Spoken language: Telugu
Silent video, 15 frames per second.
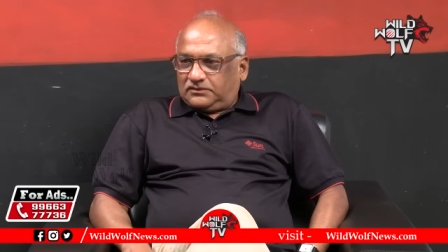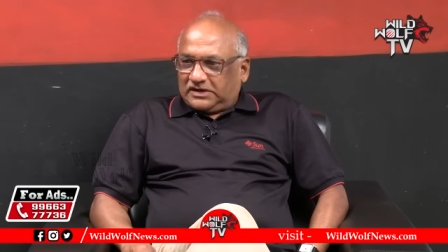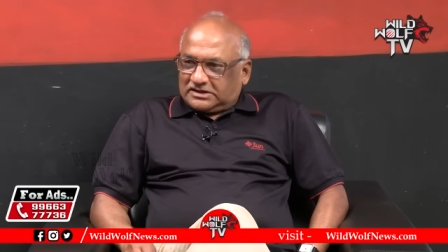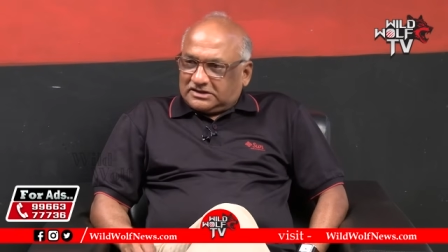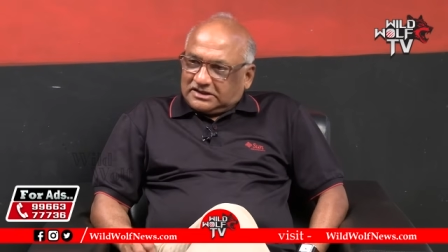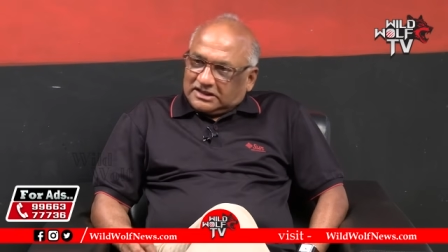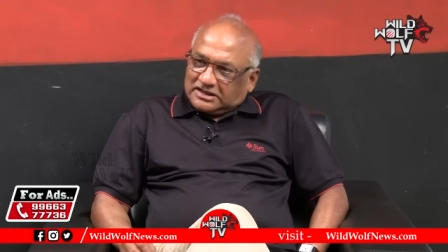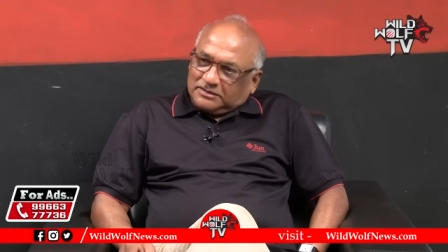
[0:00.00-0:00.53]

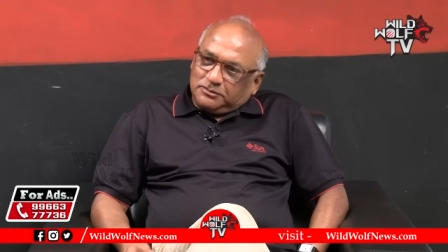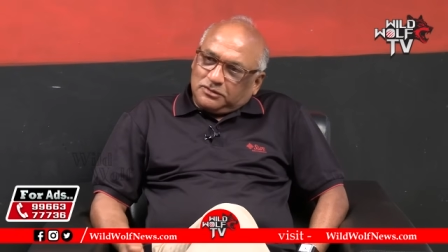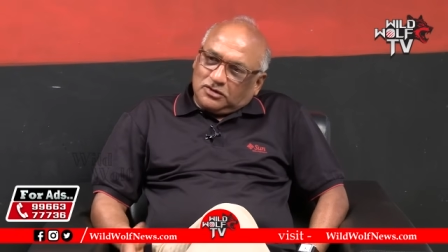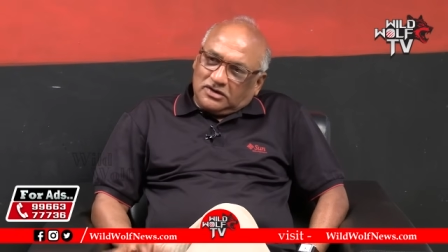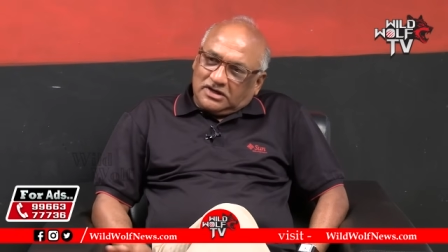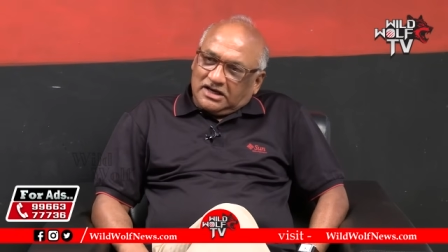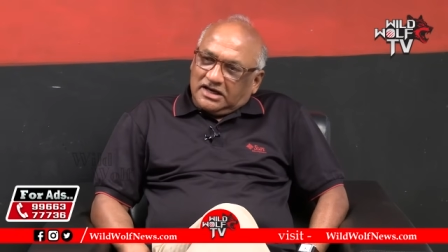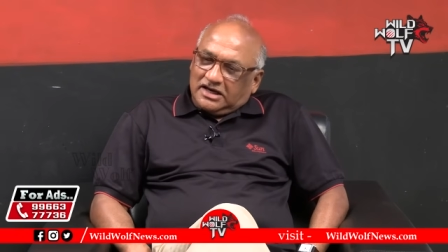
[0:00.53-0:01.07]
ఫస్ట్
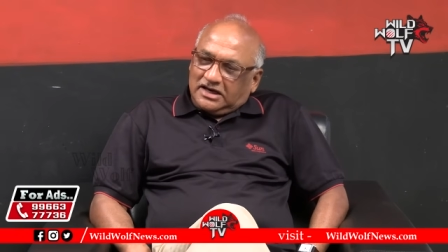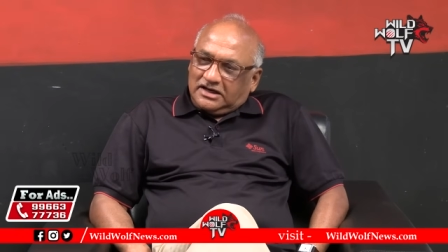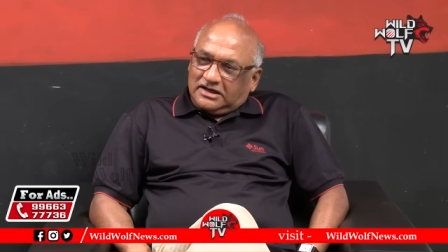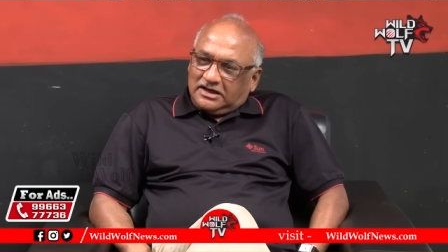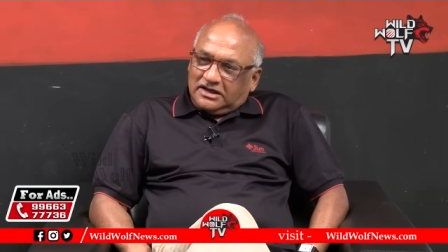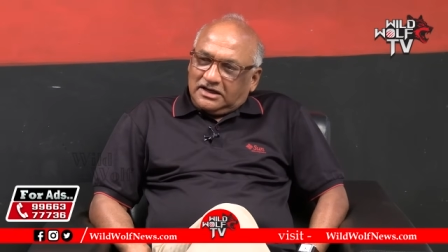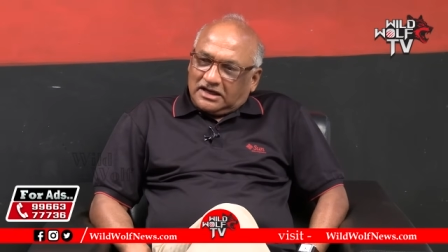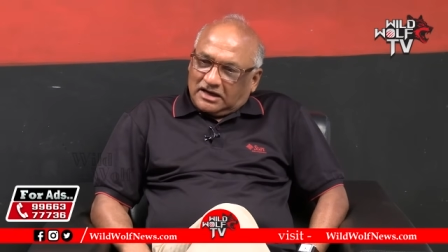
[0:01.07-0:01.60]
అటెంప్ట్లోనే
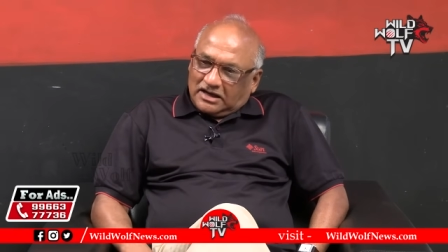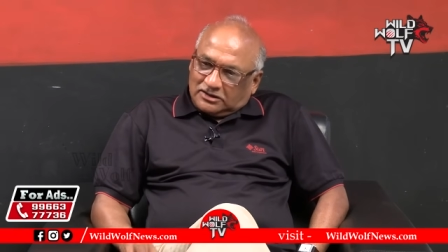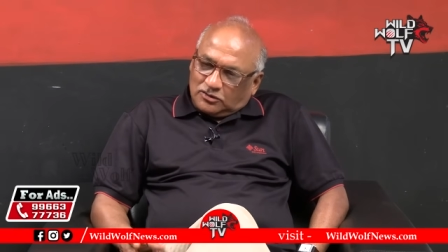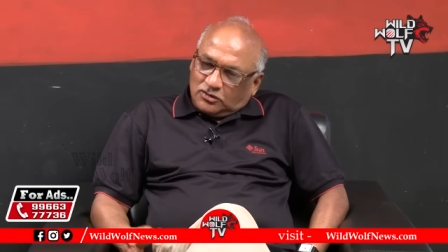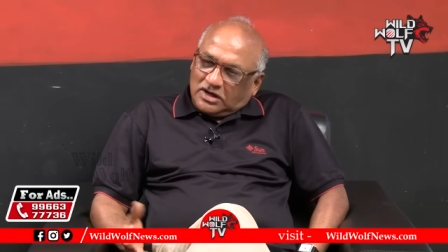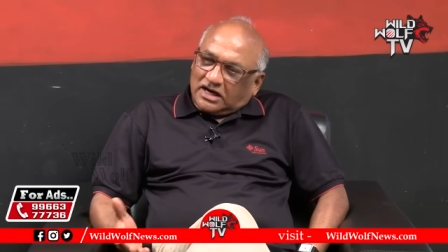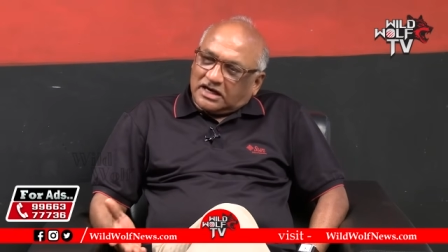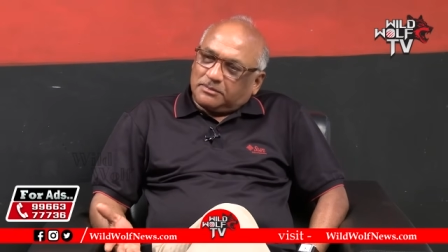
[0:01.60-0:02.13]
ఢిల్లీ
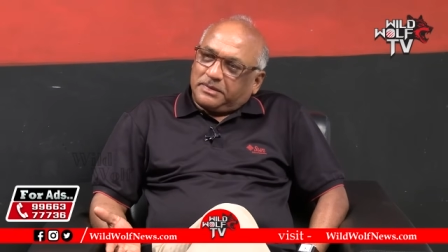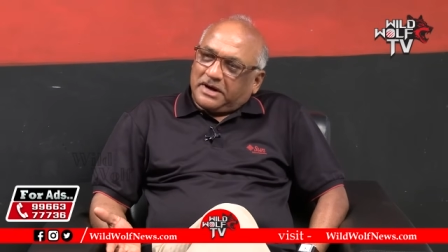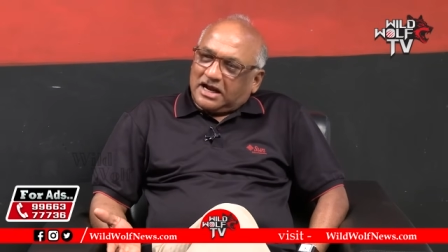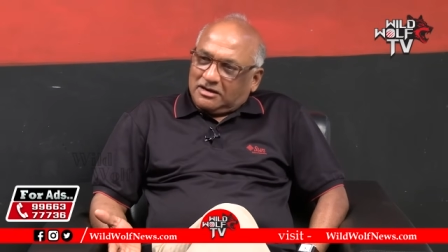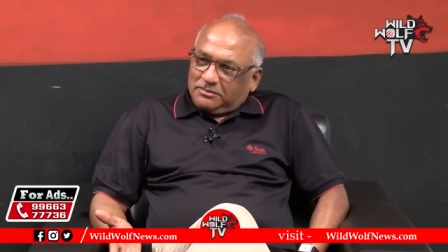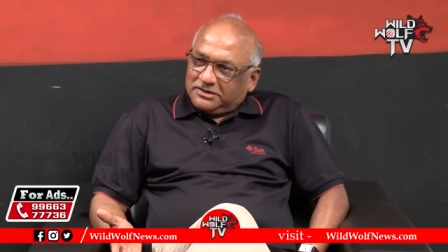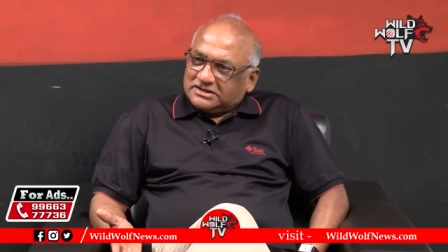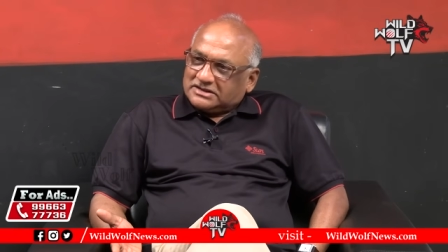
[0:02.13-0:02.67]
అందులో అక్కడ
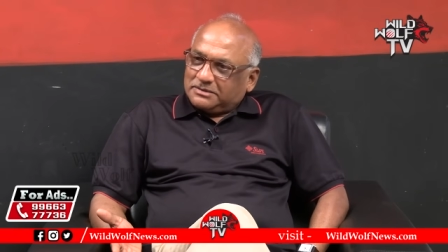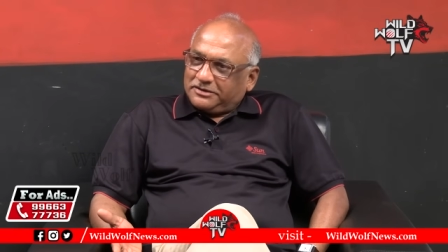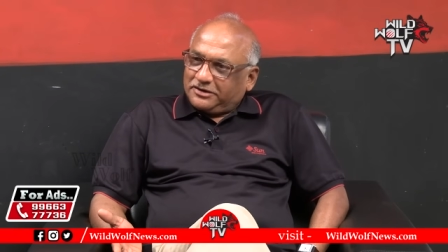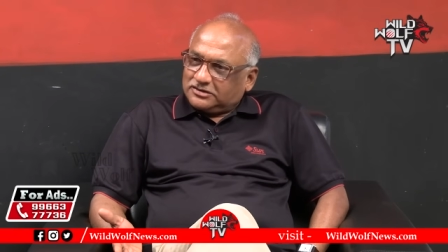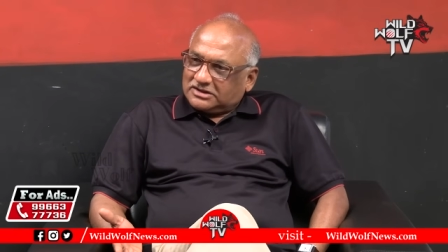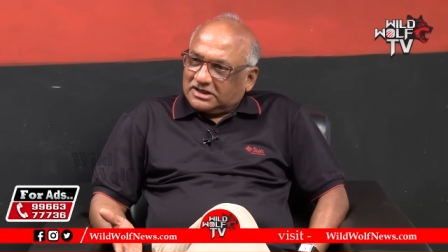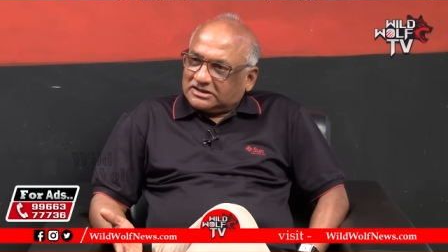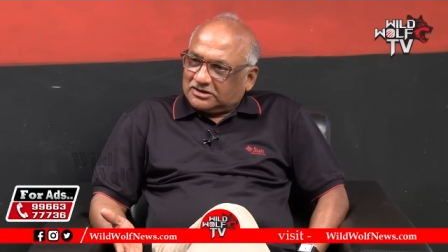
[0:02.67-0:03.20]
పార్లమెంట్
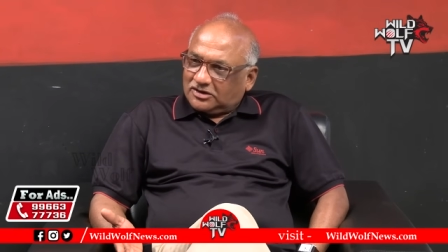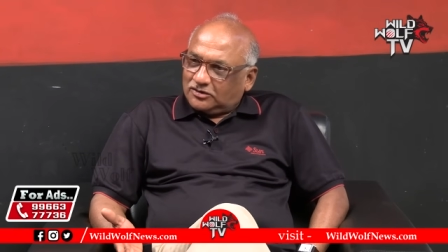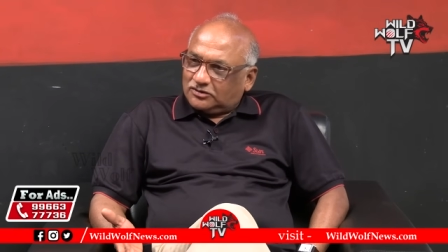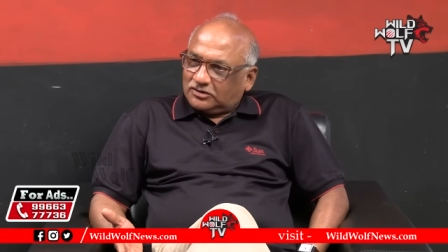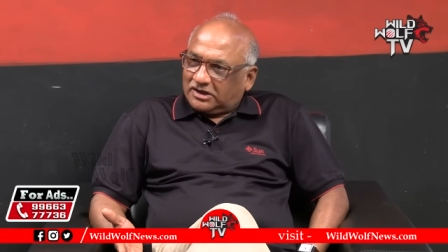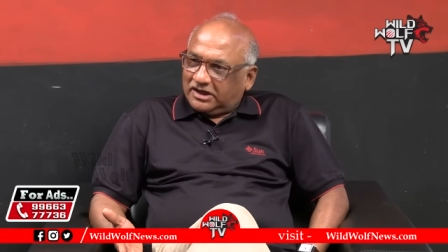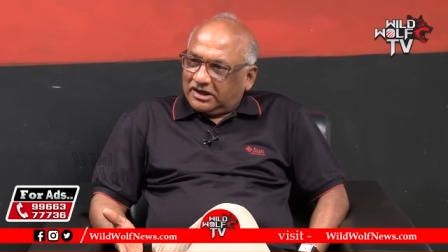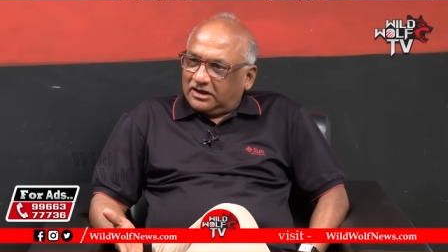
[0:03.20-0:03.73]
సమావేశాలు
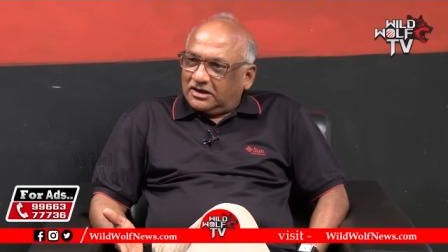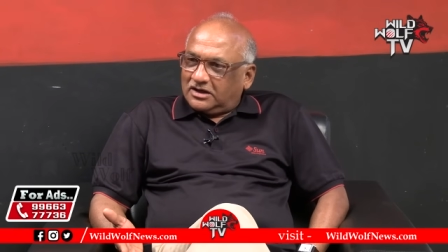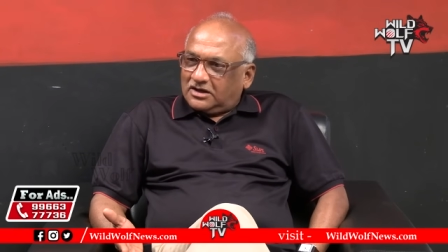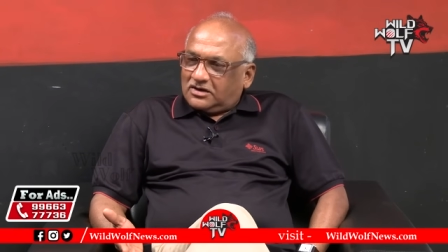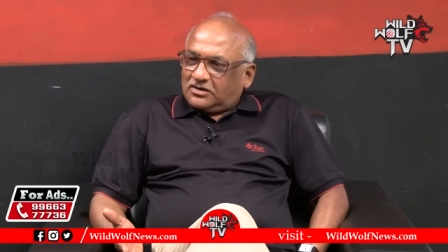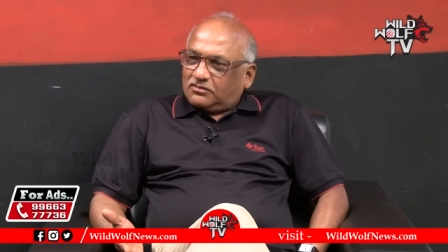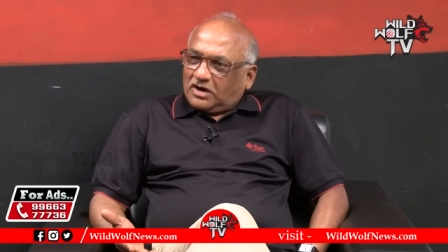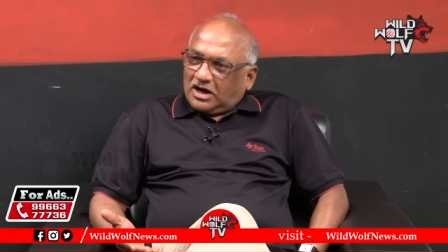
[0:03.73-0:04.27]
జరుగుతున్నాయి
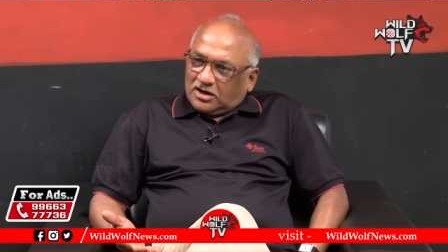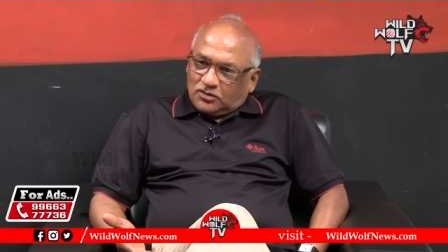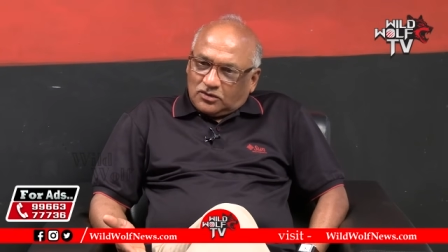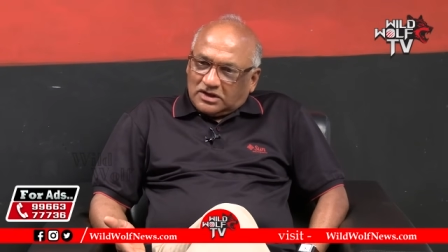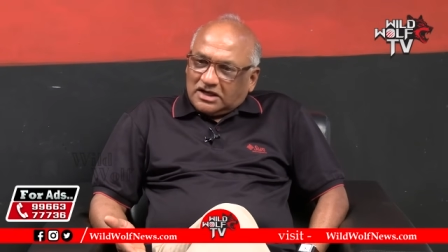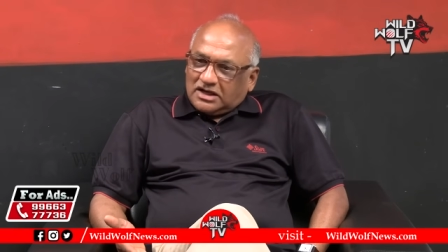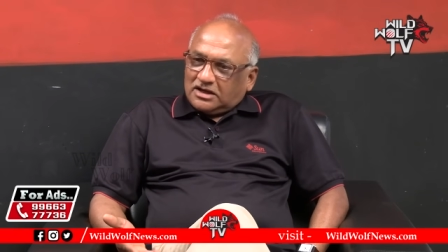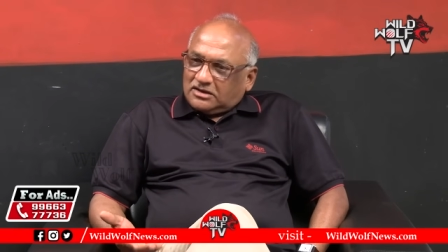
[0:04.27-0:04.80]
వాళ్ళు
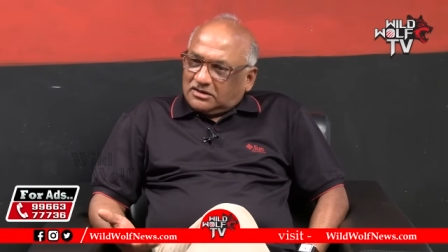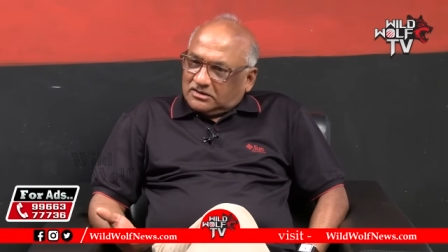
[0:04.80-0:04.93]
కూడా